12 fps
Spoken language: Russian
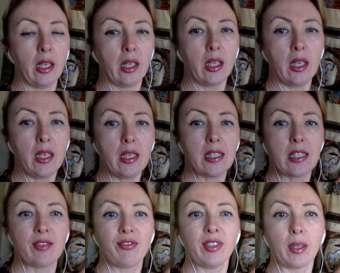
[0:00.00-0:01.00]
и
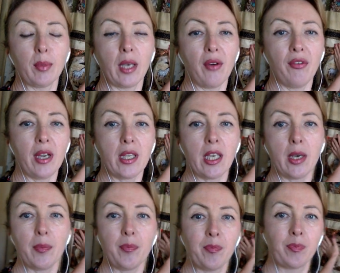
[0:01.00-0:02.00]
с
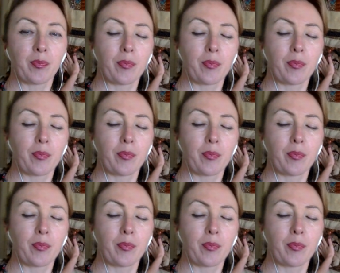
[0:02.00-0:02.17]
формированием